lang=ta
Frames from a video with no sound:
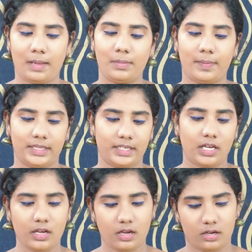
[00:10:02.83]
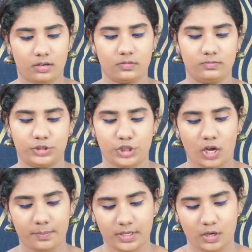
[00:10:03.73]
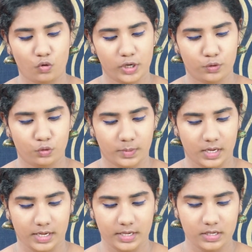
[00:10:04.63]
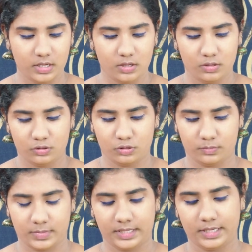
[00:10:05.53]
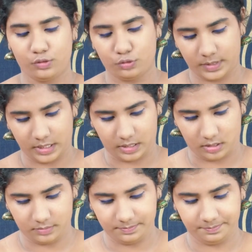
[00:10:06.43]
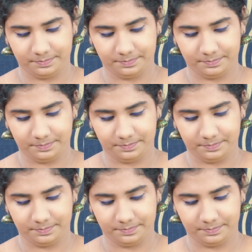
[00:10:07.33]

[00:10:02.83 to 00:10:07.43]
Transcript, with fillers: ப்ளம்ல பார்த்தீங்கன்னா ஷார்ப்னர் அவங்களே கொடுப்பாங்க ஸோ நம்ம அதையும் யூஸ் பண்ணிக்கலாம்